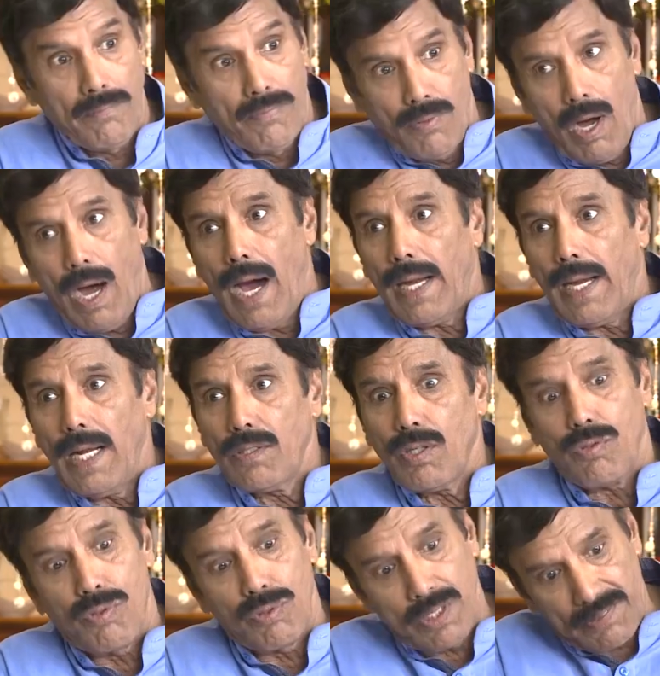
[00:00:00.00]
अब वो आ रहे हैं
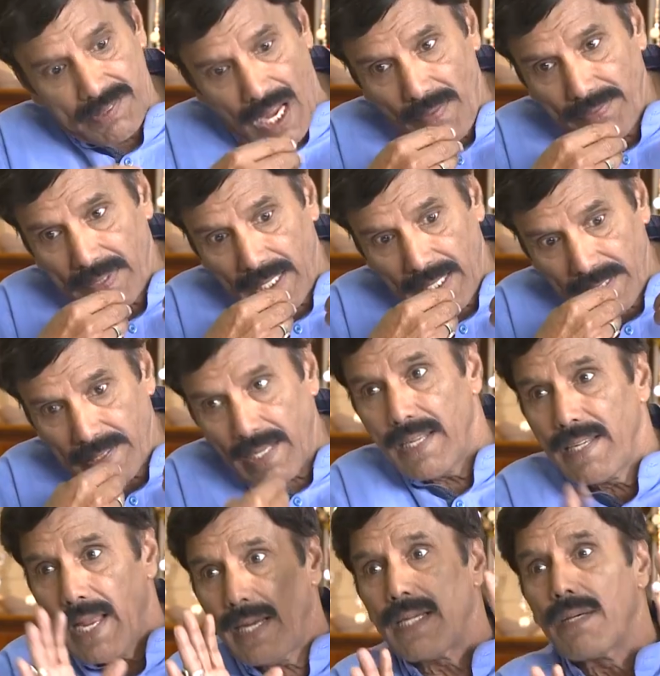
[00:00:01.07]
तो खुद ही साफ करके
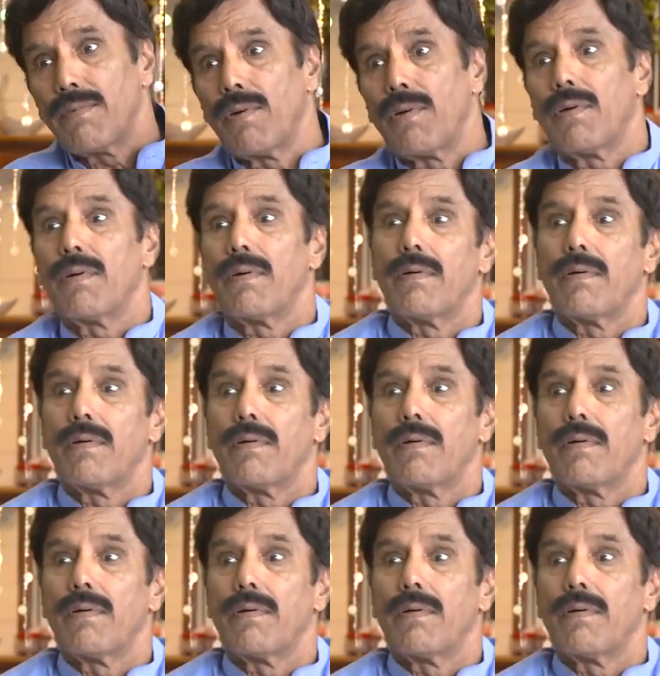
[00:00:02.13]
चले जाएंगे वो